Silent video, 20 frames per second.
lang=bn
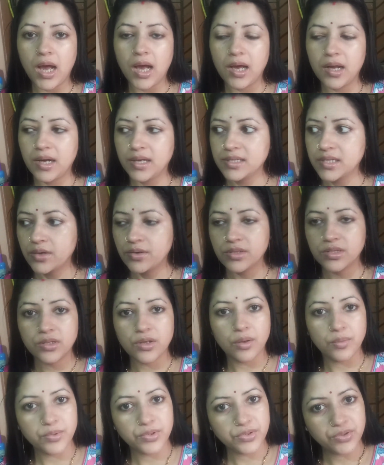আর আশা করছি
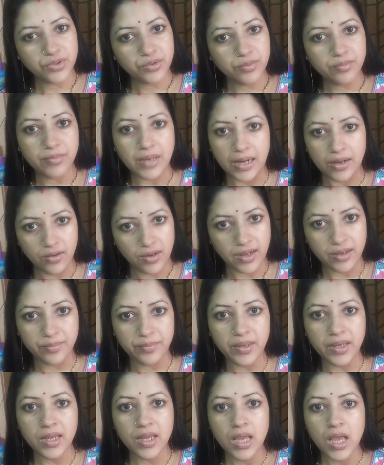অবশ্যই ভালো
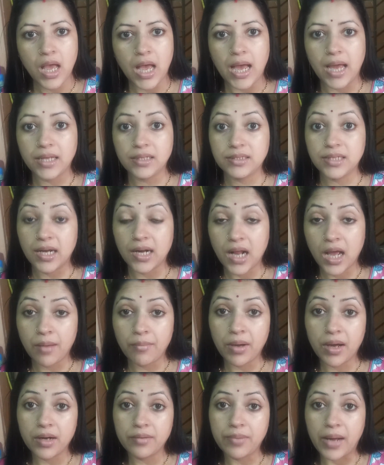লাগবে আর যারা
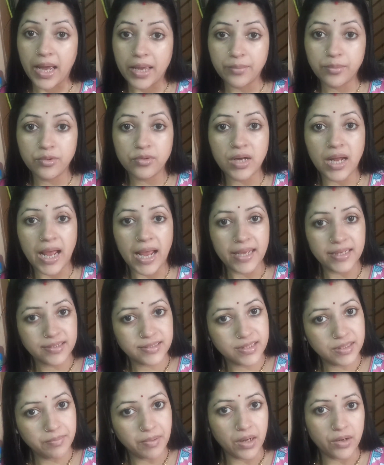আমার ভাই বোনরা
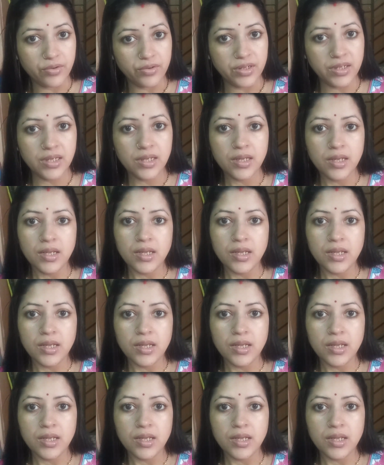আসতে পারেনি